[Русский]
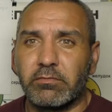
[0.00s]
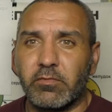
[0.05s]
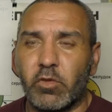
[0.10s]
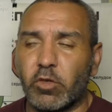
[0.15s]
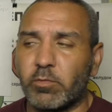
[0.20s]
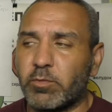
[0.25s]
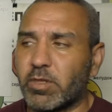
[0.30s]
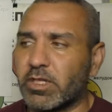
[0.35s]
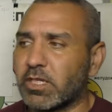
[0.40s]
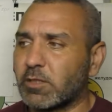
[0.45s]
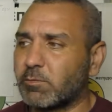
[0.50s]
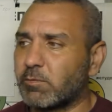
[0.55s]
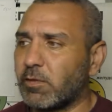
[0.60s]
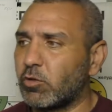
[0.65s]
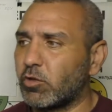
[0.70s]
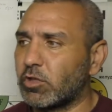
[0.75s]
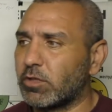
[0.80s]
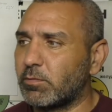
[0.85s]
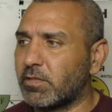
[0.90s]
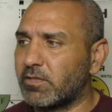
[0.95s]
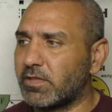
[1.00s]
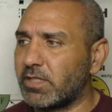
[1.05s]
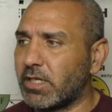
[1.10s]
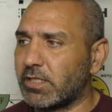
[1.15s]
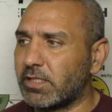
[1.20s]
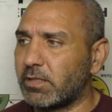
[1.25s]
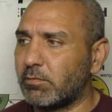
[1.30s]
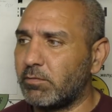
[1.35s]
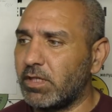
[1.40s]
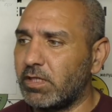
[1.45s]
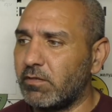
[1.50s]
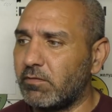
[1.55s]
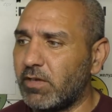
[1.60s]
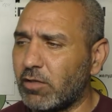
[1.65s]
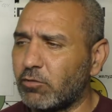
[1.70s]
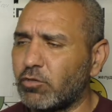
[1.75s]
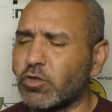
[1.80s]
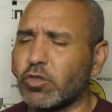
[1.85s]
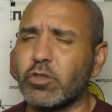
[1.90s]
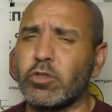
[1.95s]
он предрасположен при всех
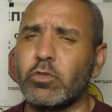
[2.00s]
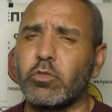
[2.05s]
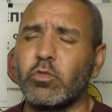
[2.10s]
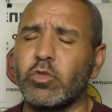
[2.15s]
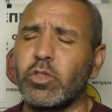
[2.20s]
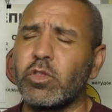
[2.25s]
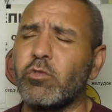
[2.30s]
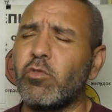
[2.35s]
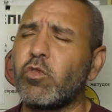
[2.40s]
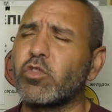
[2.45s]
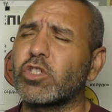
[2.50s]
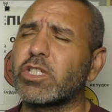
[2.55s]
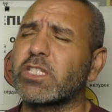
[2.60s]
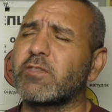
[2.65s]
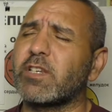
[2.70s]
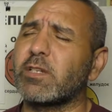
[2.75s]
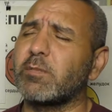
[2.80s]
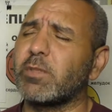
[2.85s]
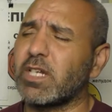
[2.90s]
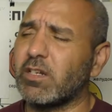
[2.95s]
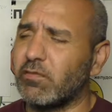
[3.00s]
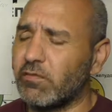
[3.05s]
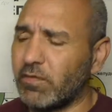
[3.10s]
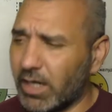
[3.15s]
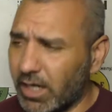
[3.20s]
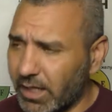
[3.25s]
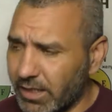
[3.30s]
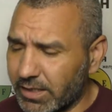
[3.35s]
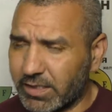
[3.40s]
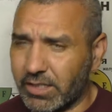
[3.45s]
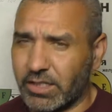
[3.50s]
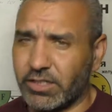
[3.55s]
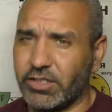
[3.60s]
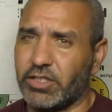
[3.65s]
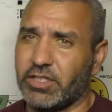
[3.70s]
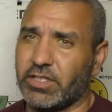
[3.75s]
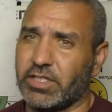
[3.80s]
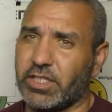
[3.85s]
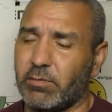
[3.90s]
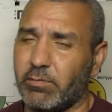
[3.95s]
заболеваниях, у него, уже, у него уже сформировались
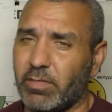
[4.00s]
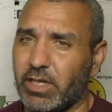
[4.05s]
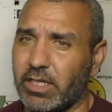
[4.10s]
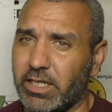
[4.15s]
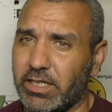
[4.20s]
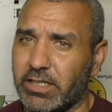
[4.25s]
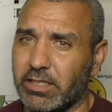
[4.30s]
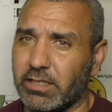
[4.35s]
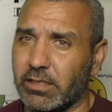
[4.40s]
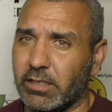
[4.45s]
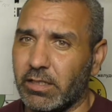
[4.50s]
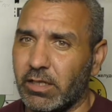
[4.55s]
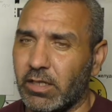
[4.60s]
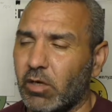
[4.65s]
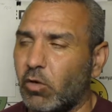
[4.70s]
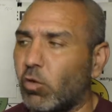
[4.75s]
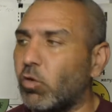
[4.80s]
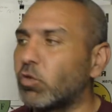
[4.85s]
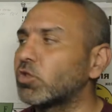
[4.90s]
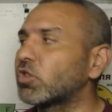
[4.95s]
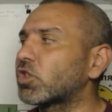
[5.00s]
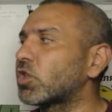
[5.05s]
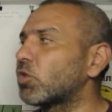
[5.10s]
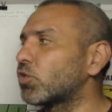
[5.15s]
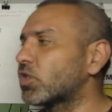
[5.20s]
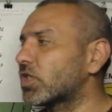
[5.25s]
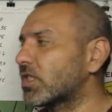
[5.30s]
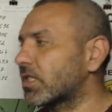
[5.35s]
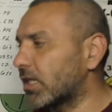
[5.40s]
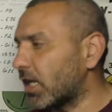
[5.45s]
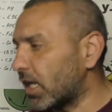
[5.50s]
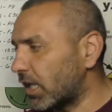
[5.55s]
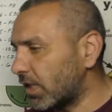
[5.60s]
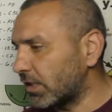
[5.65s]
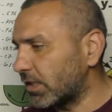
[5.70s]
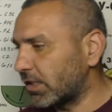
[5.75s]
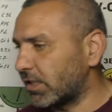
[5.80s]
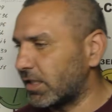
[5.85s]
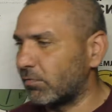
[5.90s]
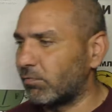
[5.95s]
хронические болезни, он уже устал
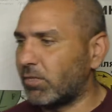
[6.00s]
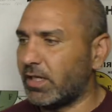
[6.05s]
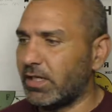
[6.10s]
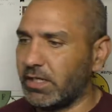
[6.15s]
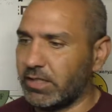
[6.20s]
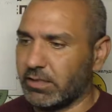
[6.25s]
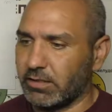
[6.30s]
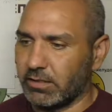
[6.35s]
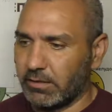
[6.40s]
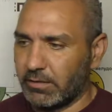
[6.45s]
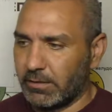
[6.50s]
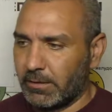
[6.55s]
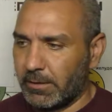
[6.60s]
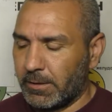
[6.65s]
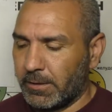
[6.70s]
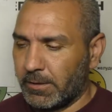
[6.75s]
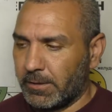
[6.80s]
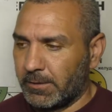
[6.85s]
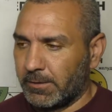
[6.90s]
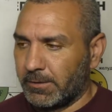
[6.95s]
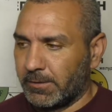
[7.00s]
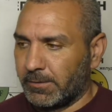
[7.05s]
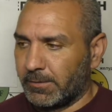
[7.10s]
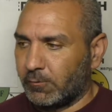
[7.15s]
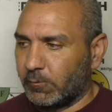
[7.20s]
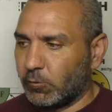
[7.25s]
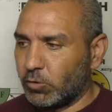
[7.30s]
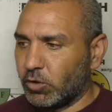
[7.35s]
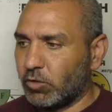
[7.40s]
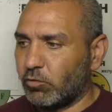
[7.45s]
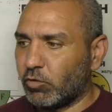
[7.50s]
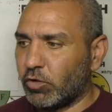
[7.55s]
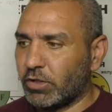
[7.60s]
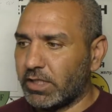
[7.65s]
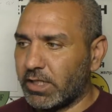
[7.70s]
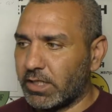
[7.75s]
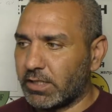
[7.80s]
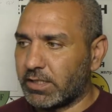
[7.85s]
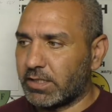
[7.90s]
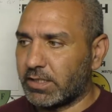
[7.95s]
от этих болезней, у него
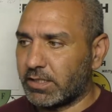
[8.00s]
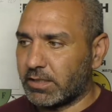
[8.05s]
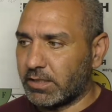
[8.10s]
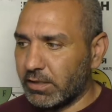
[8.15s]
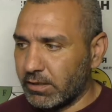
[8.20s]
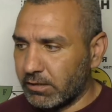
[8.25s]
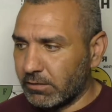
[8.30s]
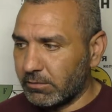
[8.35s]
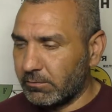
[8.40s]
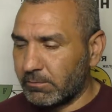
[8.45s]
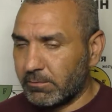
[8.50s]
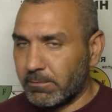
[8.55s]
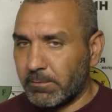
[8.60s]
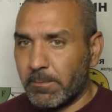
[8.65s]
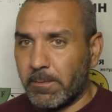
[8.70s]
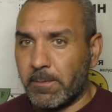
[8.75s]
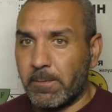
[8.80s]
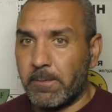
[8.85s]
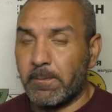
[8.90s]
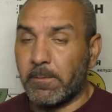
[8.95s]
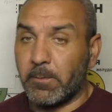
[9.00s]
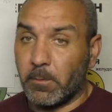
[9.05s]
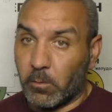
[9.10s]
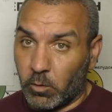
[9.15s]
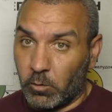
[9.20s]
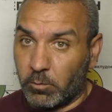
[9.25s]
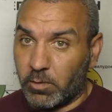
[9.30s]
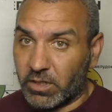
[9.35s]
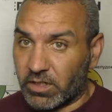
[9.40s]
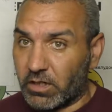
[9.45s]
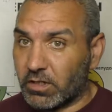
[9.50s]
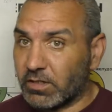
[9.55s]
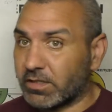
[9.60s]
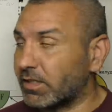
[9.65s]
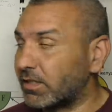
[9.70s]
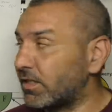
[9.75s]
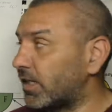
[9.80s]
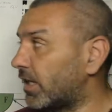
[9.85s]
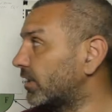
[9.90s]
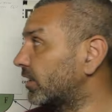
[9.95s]
нет сил, то,
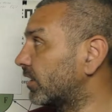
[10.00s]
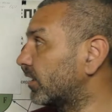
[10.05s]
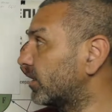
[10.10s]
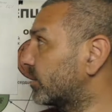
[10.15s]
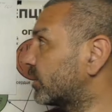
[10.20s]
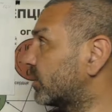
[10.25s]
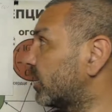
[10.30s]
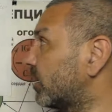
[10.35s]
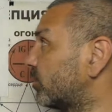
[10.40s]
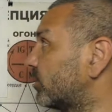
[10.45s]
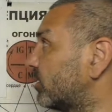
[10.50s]
пожалуйста, данный рецепт